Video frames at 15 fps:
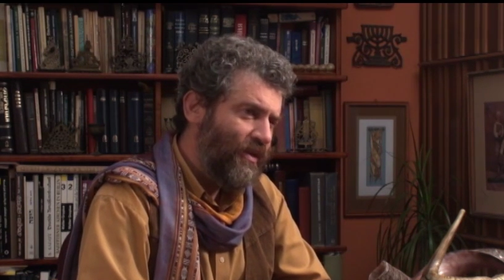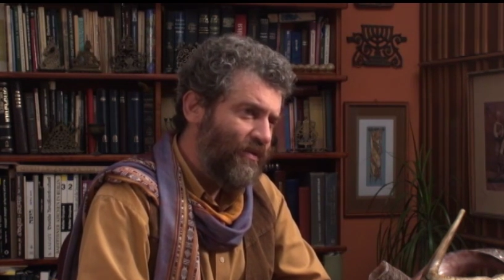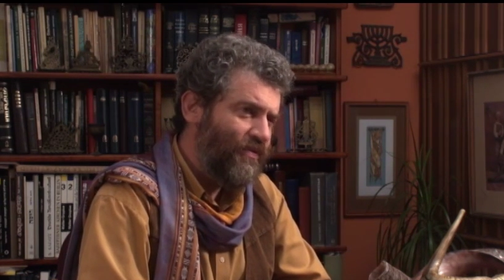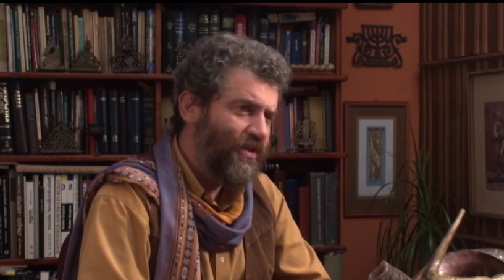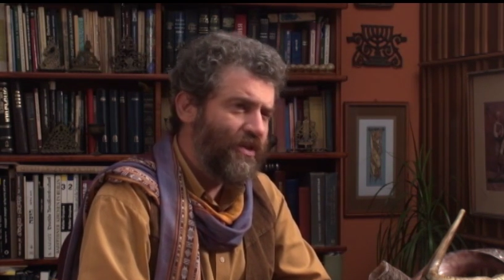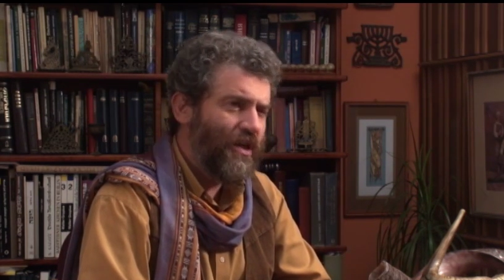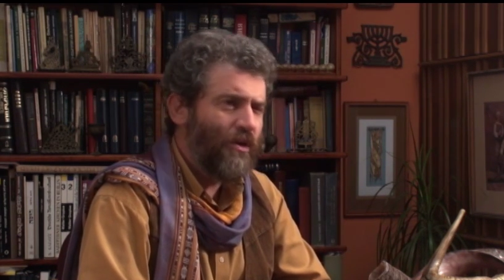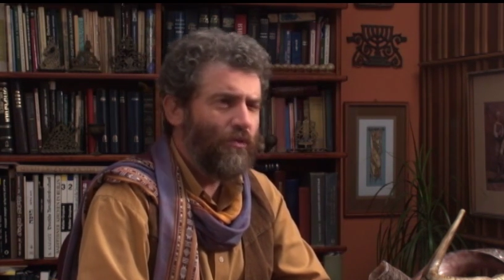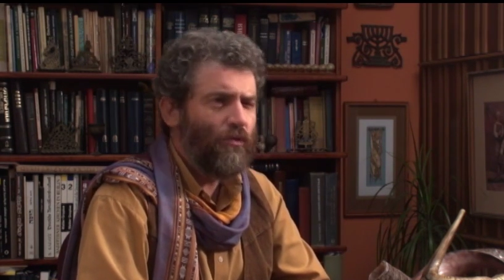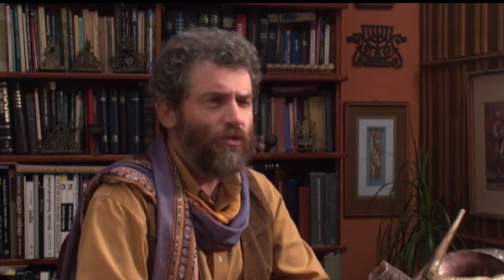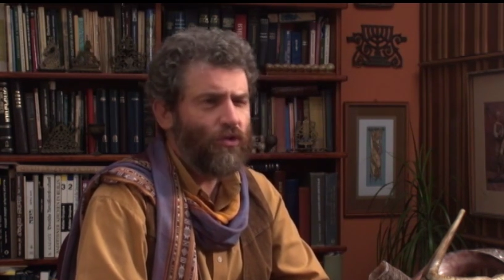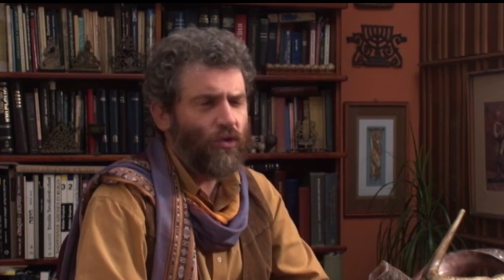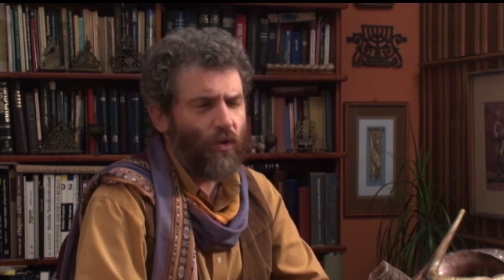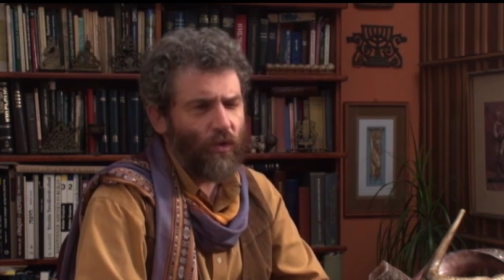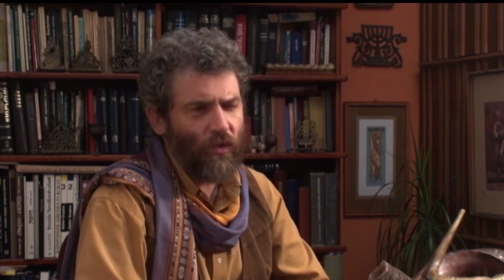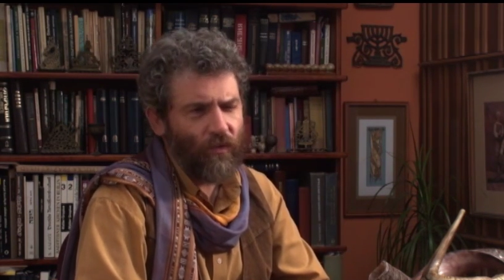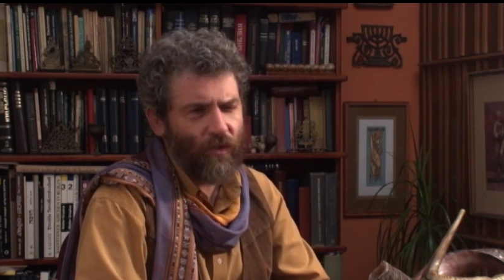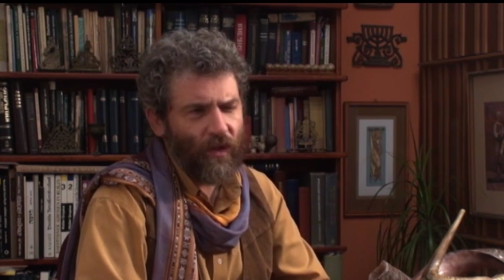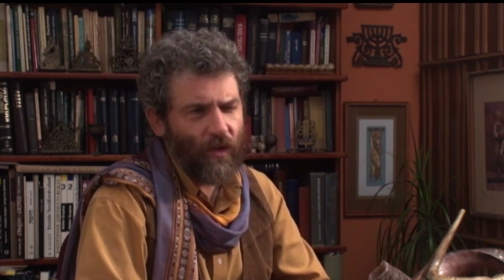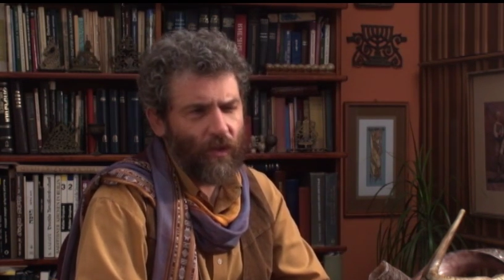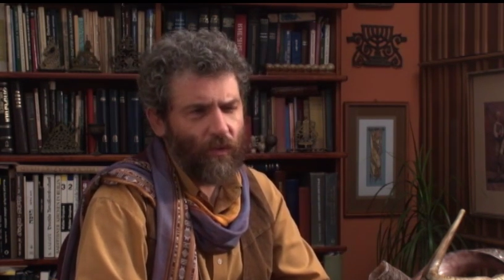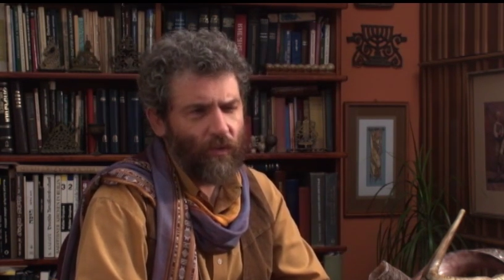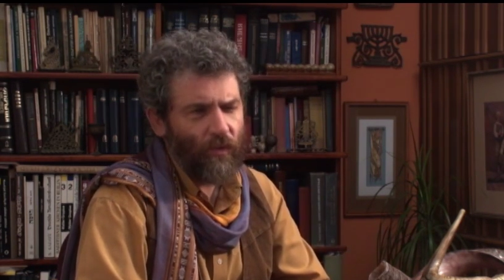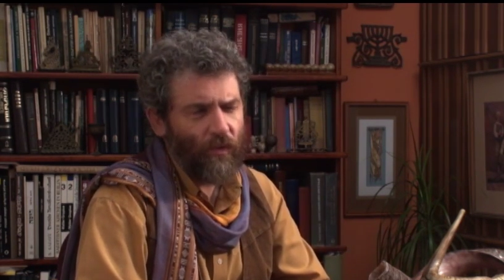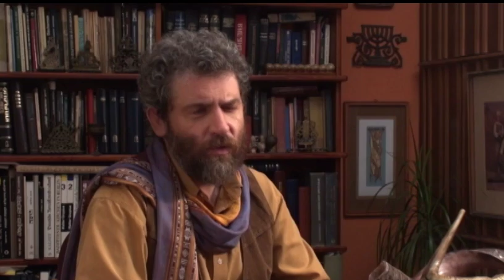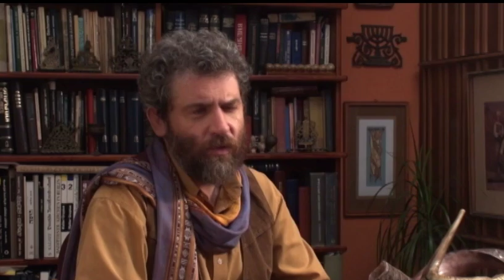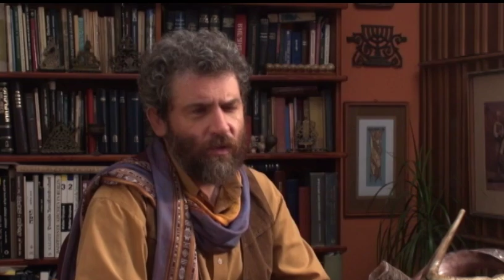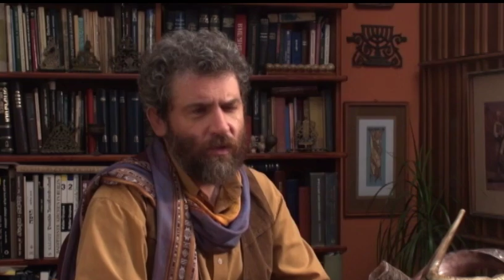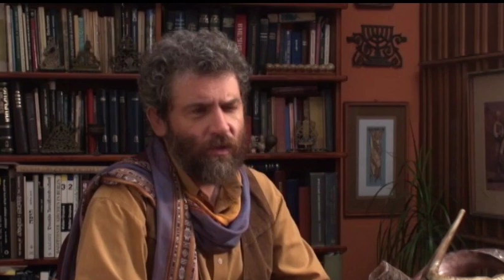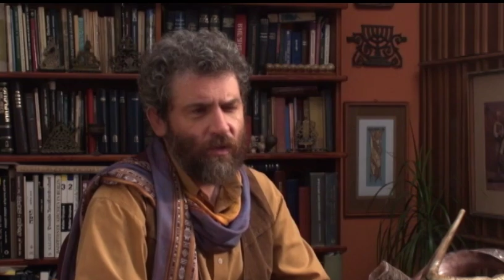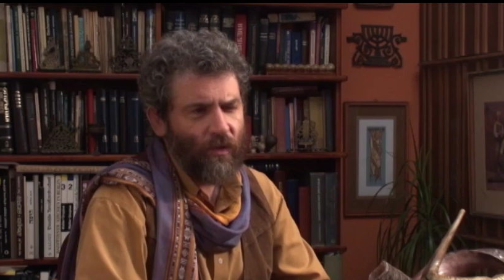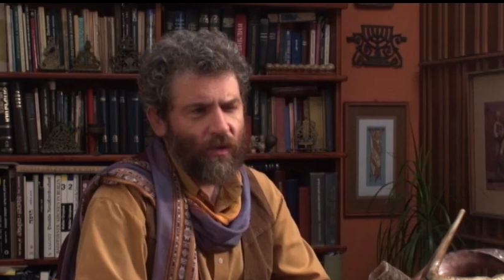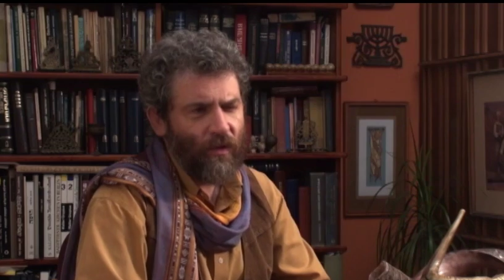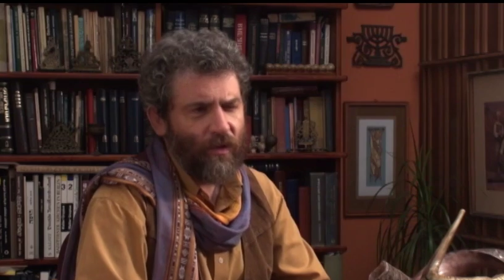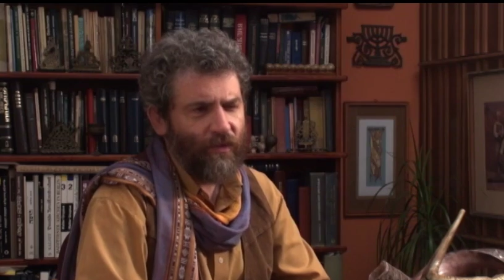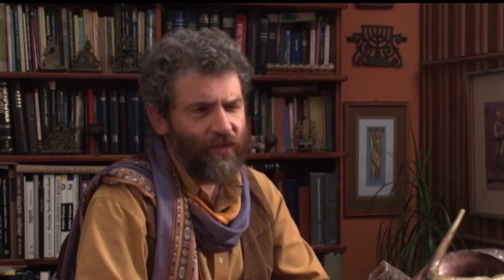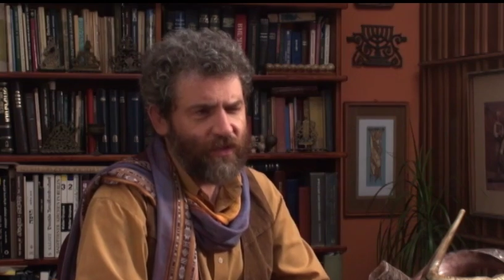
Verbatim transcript: и всей душою твоей,